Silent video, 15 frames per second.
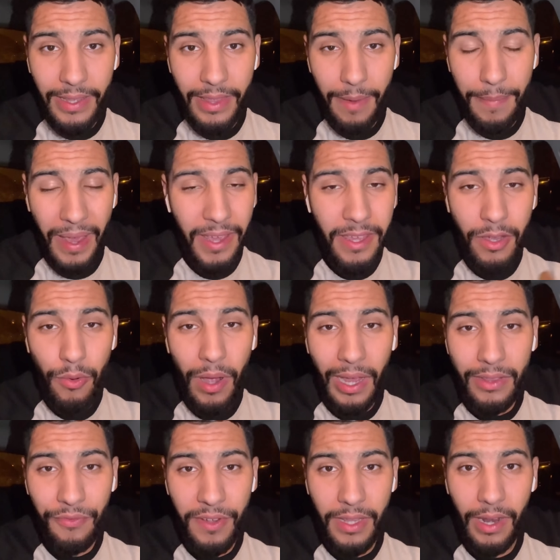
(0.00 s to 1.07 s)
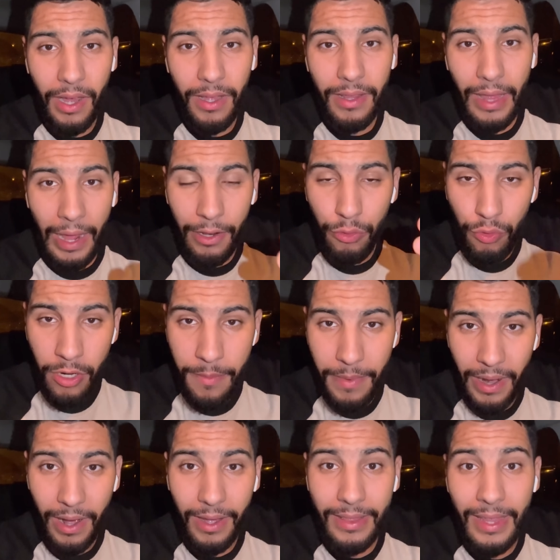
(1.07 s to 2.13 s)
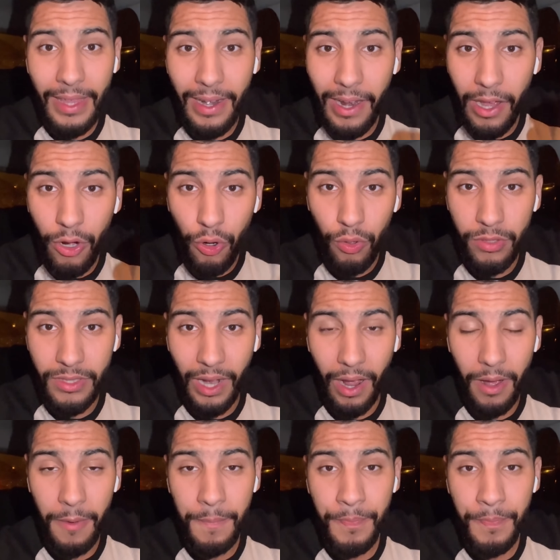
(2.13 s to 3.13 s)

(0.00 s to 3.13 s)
دابا اي واحد فينا عنده نمره داير لها كونترا